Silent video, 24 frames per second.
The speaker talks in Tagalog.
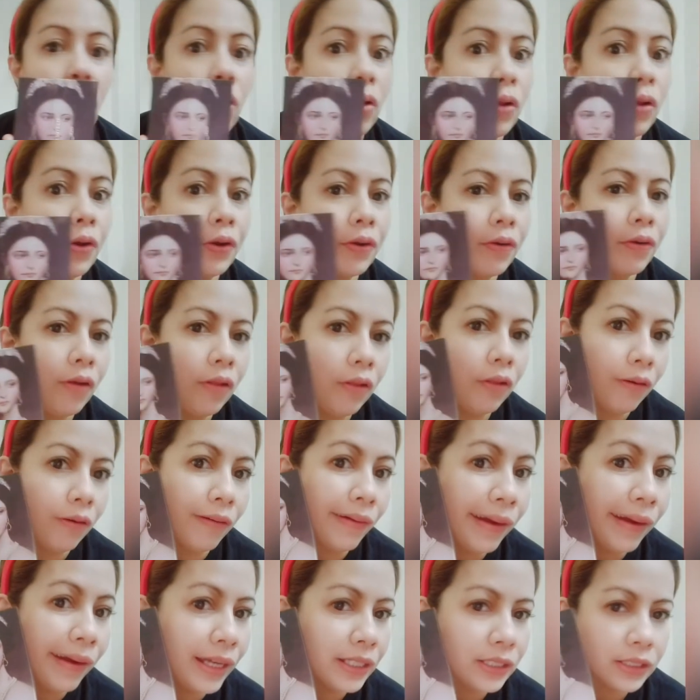color
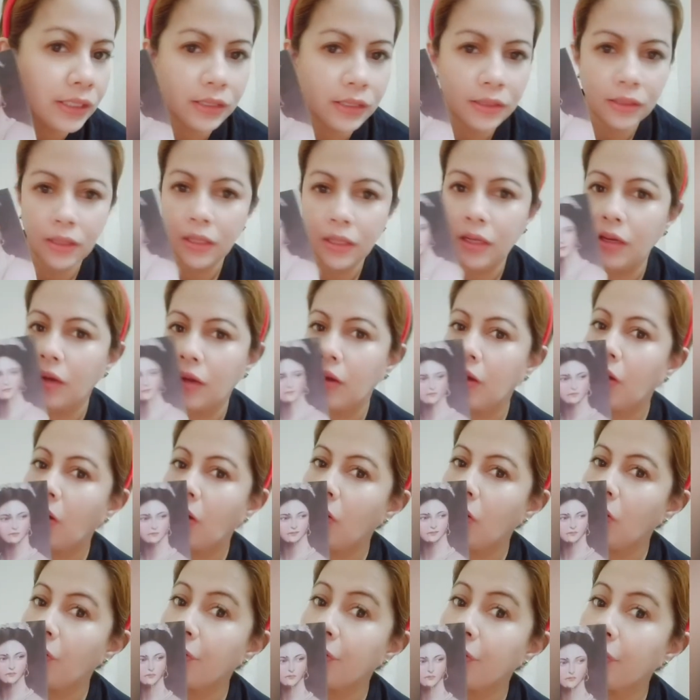colores.
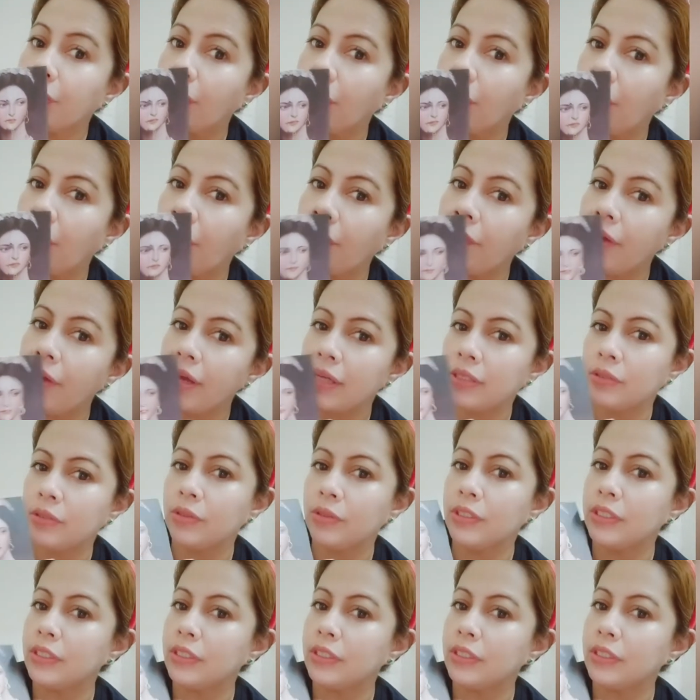Color colores.